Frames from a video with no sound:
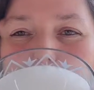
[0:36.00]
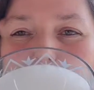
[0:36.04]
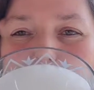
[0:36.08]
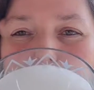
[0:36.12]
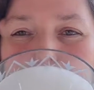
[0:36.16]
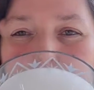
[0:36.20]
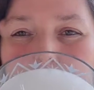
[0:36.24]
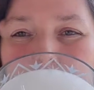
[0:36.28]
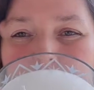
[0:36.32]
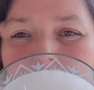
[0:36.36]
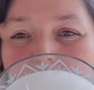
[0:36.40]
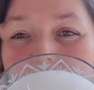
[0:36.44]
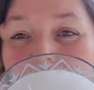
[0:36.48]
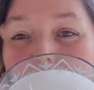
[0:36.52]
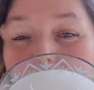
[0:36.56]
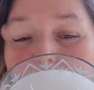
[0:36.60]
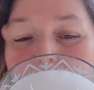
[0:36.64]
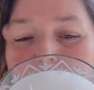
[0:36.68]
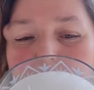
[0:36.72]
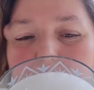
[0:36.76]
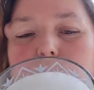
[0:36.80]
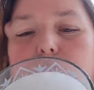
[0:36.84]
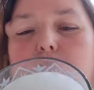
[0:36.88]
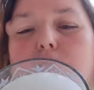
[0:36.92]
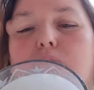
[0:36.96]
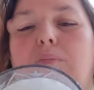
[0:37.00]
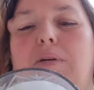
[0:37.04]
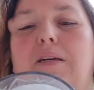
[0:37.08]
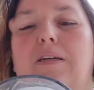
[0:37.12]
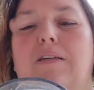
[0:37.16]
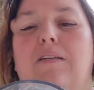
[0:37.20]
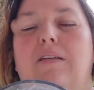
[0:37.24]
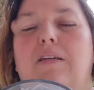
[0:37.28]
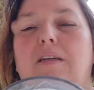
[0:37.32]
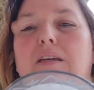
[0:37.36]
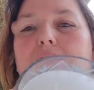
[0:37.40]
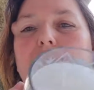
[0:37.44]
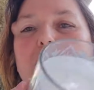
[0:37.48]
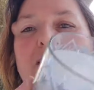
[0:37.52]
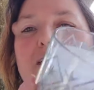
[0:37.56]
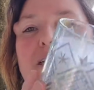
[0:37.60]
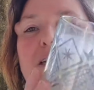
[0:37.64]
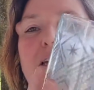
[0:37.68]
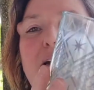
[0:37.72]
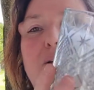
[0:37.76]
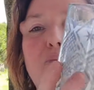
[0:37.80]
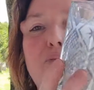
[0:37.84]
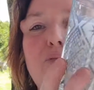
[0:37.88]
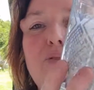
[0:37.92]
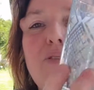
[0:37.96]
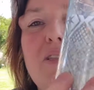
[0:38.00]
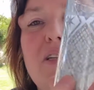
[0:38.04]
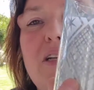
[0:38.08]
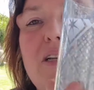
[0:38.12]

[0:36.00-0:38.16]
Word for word: grosse. Je suis obligée de la prendre à deux mains. Et en plus,